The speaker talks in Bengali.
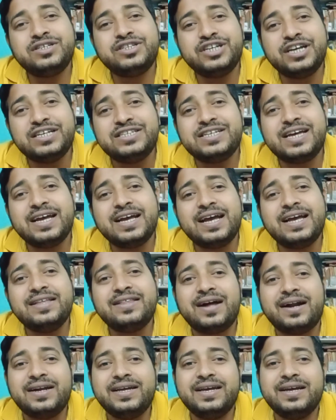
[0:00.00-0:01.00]
সেই জায়গায়
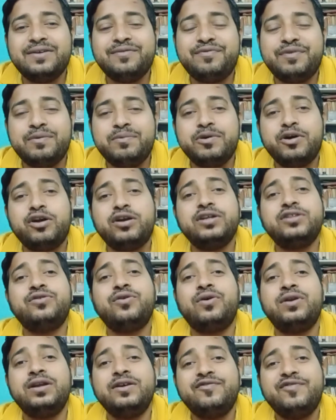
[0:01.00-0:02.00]
দাঁড়িয়ে ফেভিকলের তো
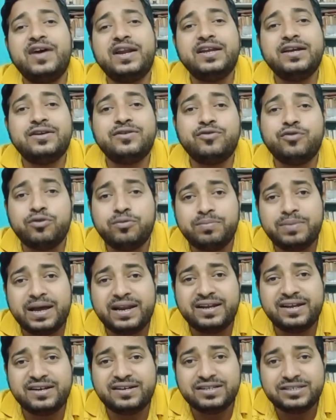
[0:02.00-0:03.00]
অনেক ভ্যারিয়েন্ট কোন
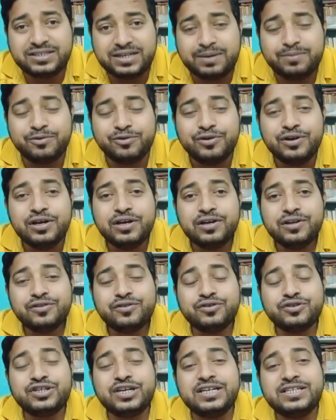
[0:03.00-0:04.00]
ভ্যারিয়েন্টে যাব
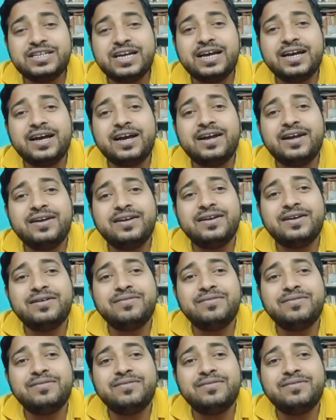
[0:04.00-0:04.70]
তো সেই জায়গায়